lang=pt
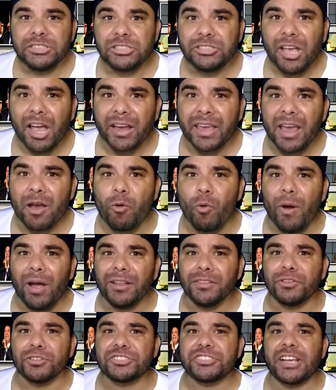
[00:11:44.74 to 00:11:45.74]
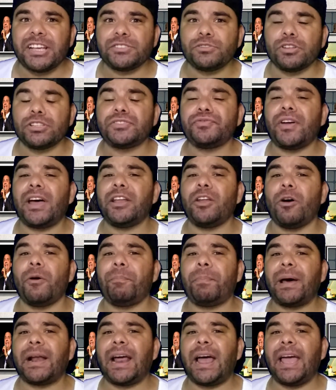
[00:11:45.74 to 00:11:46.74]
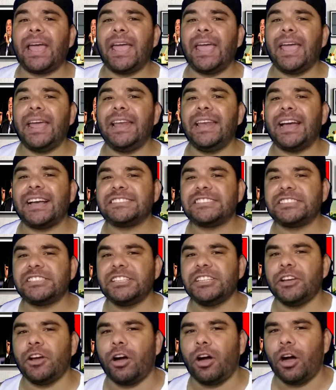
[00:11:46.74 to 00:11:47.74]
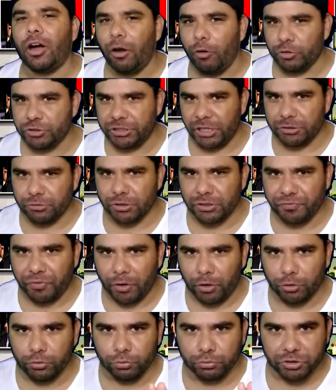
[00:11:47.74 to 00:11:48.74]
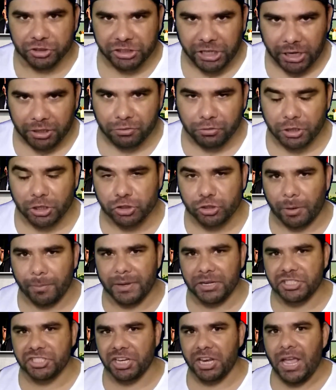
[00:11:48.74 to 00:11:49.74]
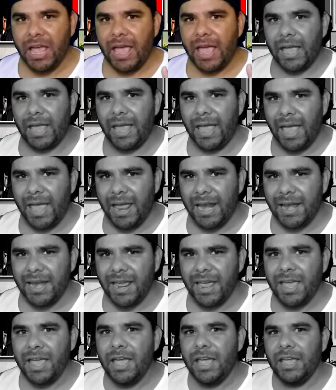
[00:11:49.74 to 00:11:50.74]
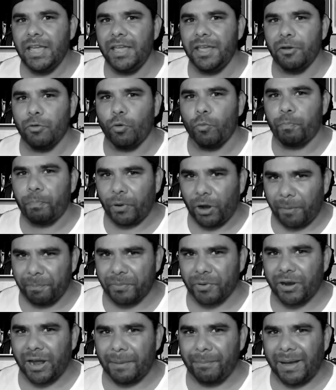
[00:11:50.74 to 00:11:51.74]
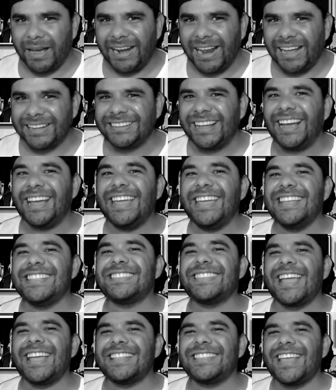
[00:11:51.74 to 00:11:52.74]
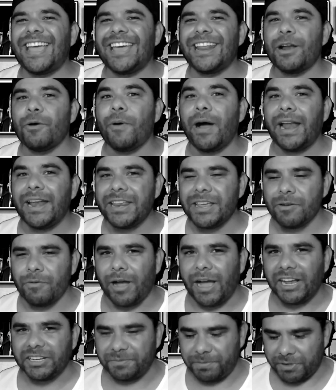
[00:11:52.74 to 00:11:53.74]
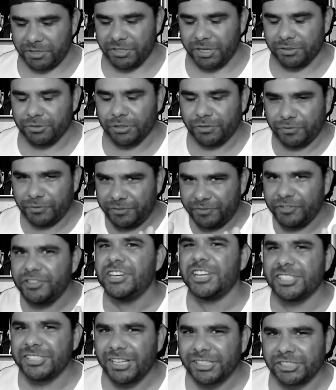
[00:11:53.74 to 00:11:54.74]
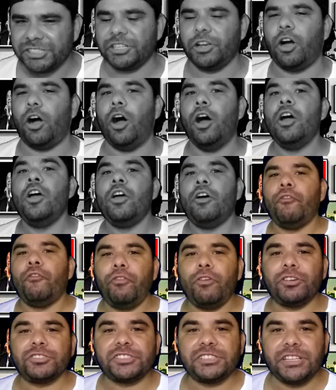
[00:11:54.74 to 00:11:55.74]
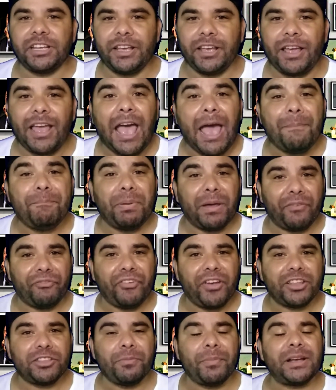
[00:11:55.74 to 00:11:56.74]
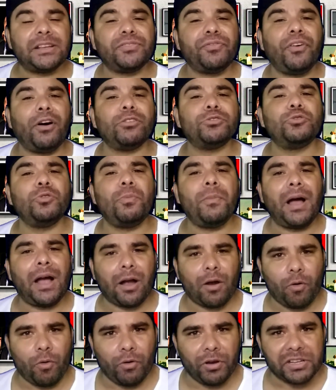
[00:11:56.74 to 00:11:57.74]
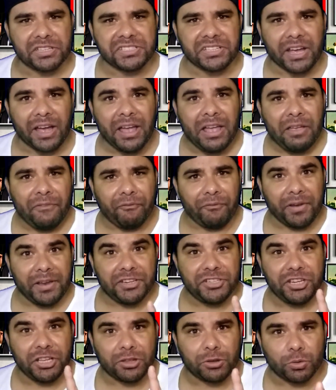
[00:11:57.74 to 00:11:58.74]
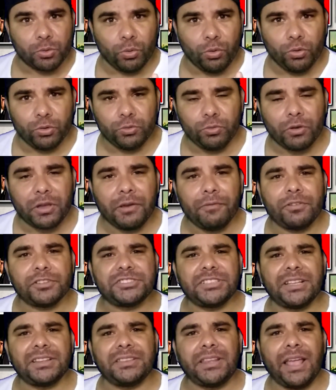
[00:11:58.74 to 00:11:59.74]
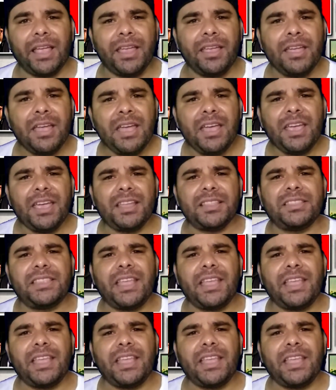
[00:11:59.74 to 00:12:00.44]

Só que quando Jesus falou para ele assim, ó, o Jesus falou de um jeito que somente ele e o próprio camarada entenderam a linguagem. Que Jesus disse assim, ó: você é perfeito, mas falta uma coisa: vende tudo que você tem e